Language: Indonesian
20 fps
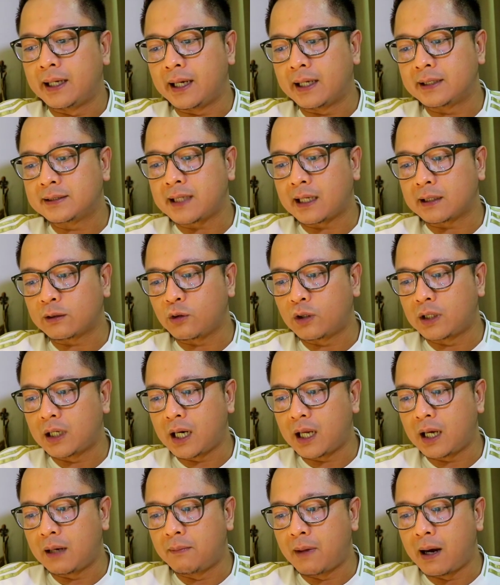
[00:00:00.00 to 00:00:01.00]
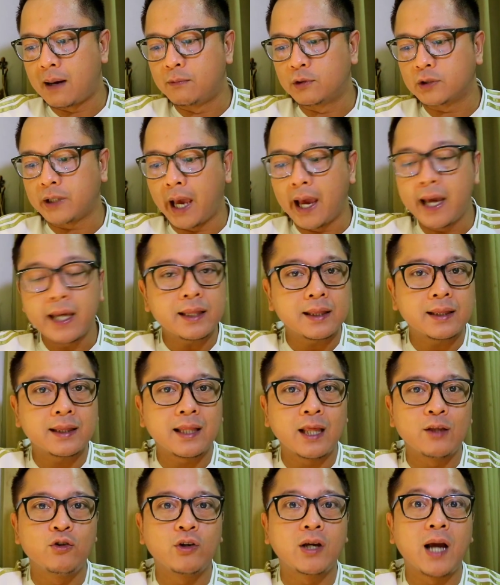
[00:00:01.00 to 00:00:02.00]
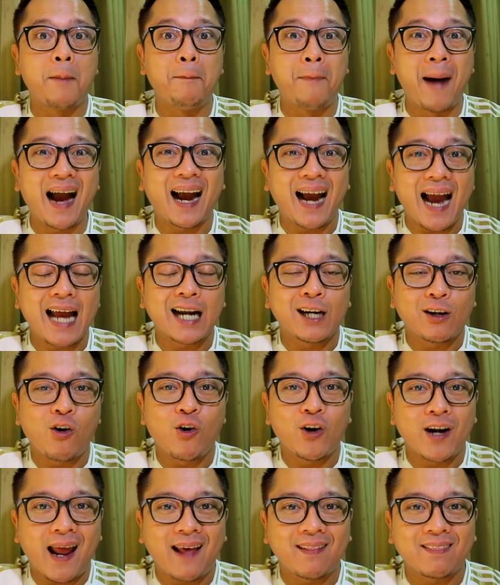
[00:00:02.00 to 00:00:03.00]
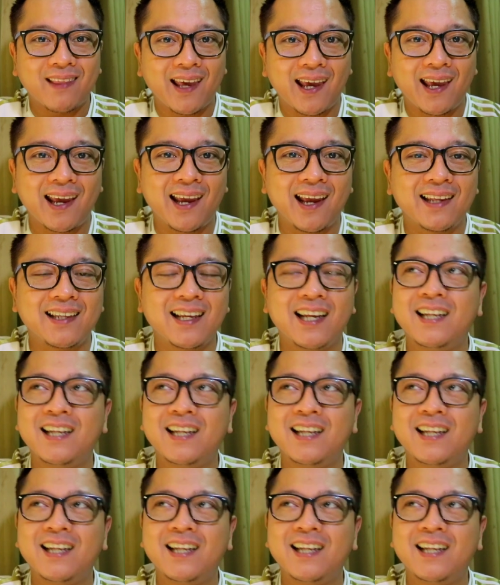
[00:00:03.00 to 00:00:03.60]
yang satu adalah Mahmud Aid dan juga Makan Konate.